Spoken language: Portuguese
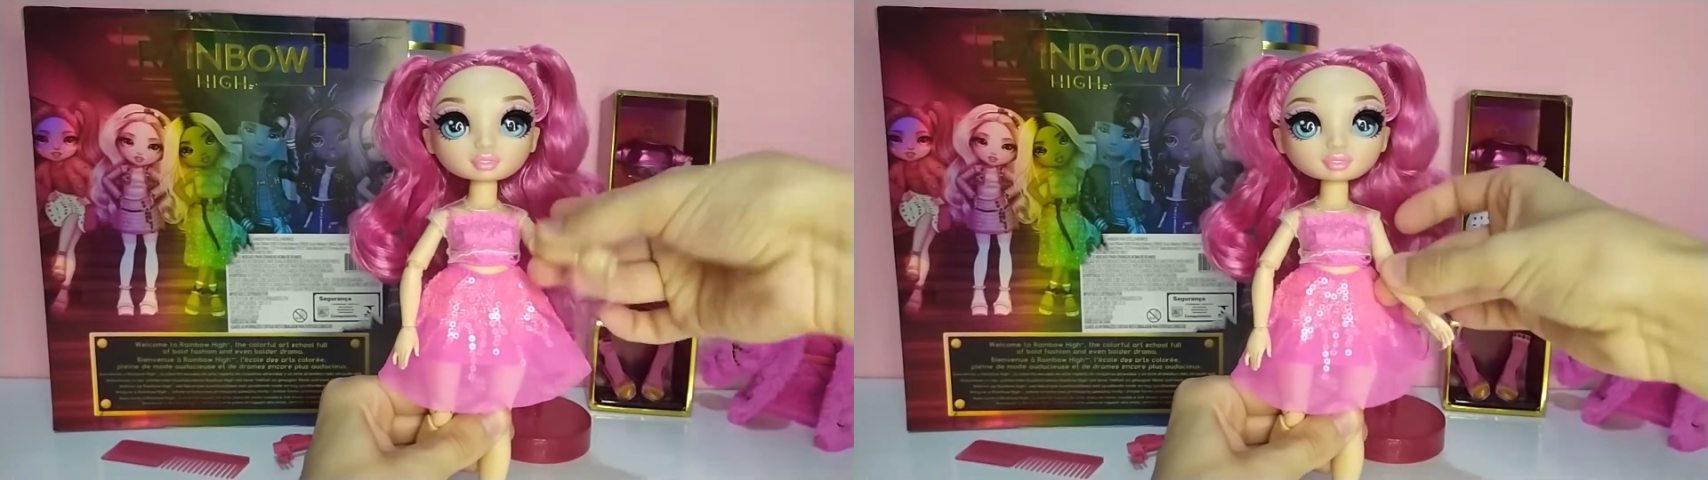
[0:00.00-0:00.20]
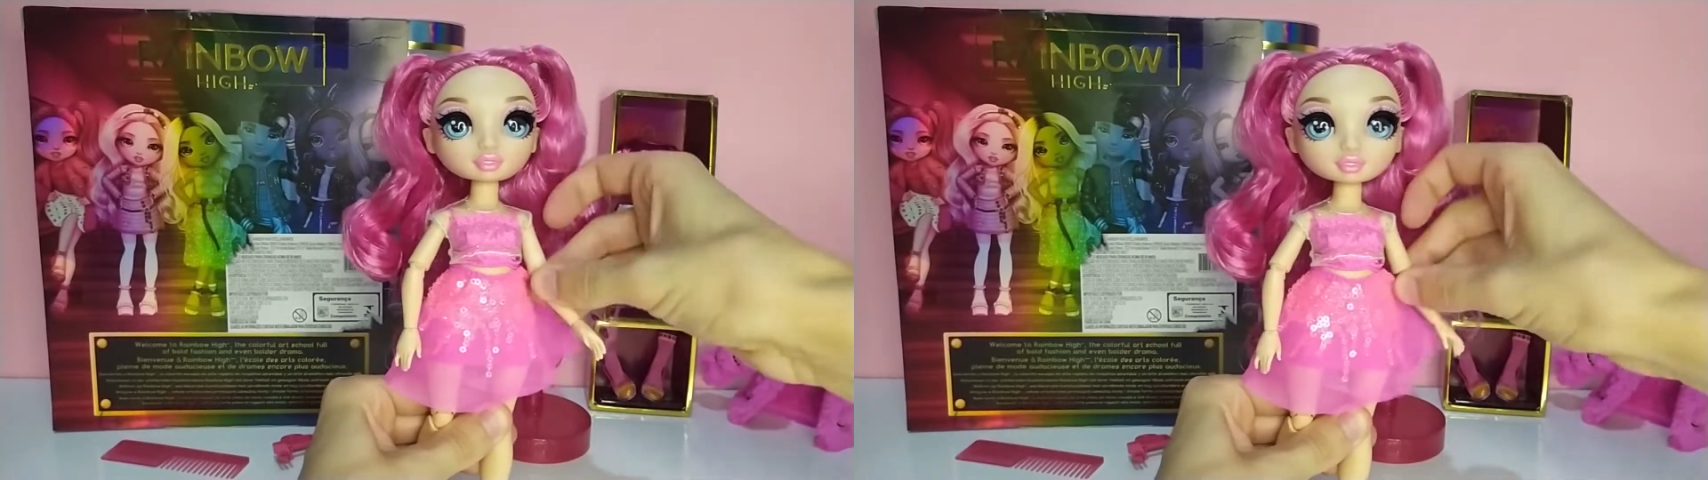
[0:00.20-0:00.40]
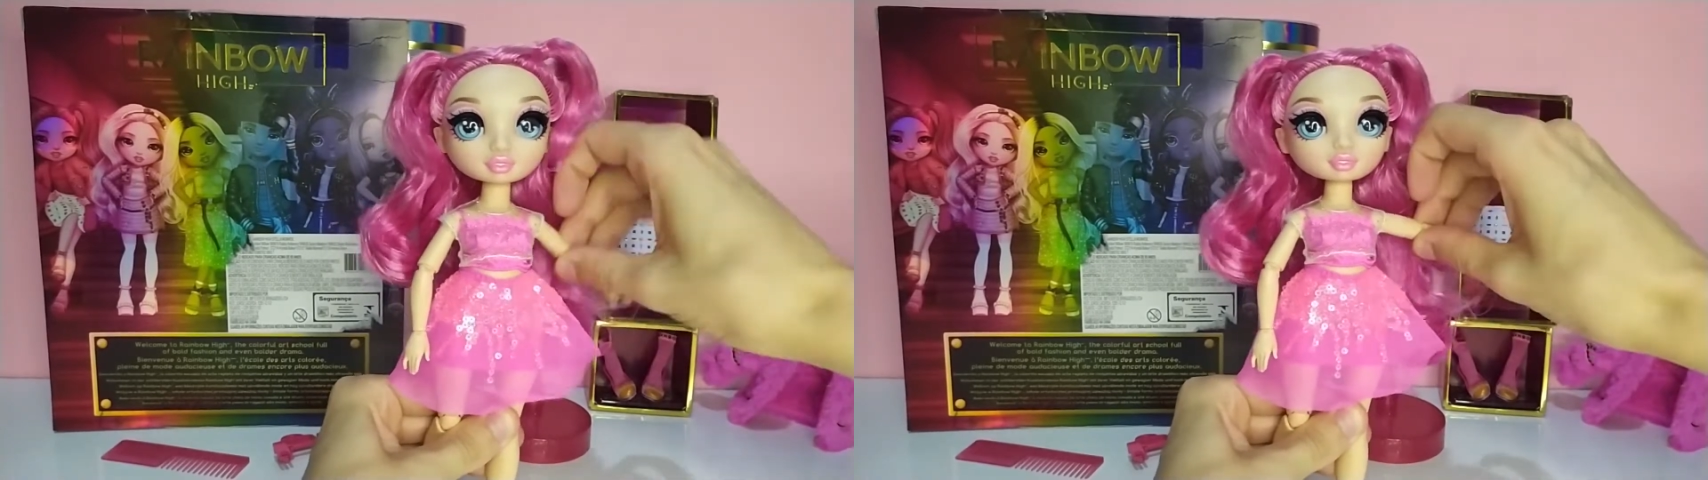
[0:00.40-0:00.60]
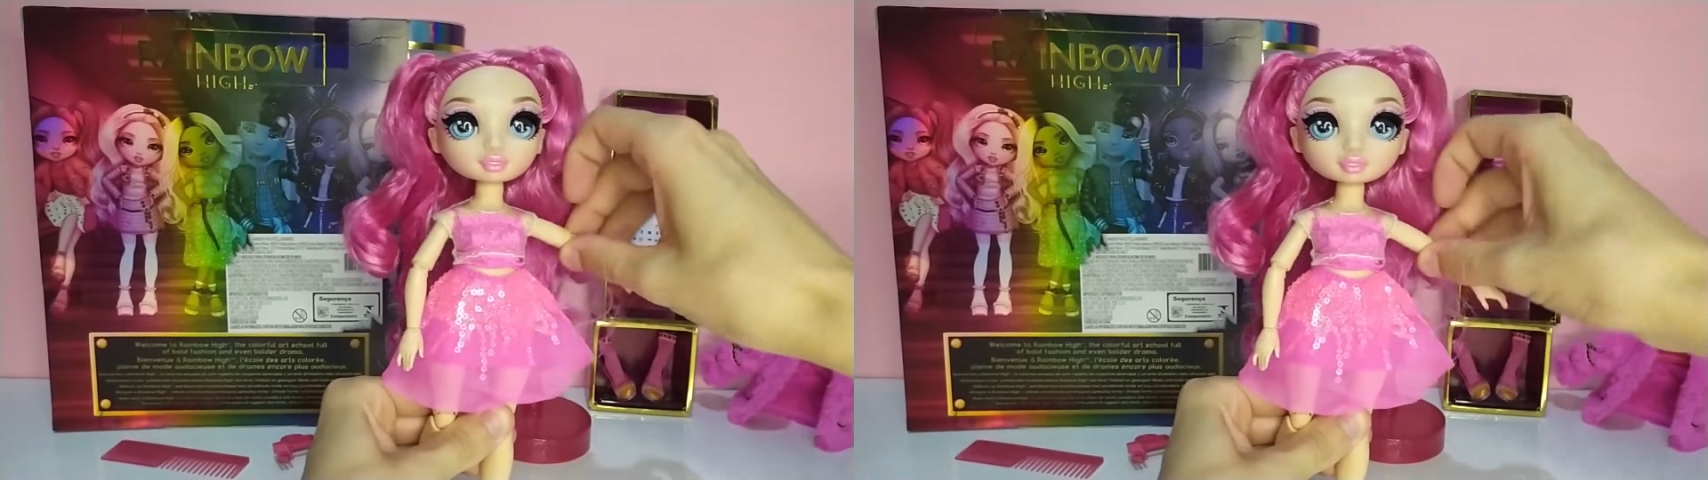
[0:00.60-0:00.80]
ombro,